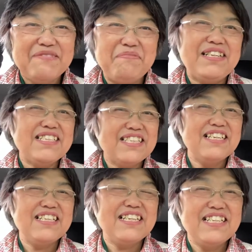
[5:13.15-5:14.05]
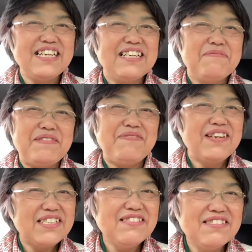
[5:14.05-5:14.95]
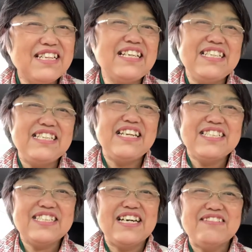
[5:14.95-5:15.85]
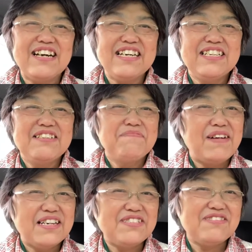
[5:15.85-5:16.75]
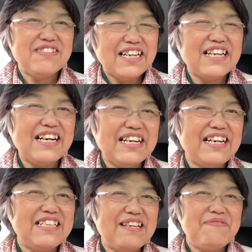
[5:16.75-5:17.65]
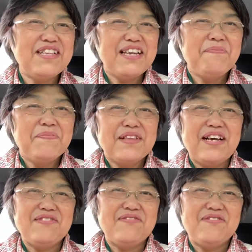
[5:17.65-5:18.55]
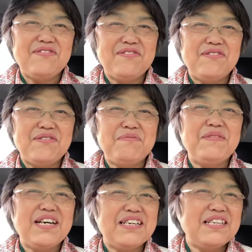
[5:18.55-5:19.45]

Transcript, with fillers: 皆さんだったらね今一度何にね使うか、まあちょっとね考えてみて、あのー、まあ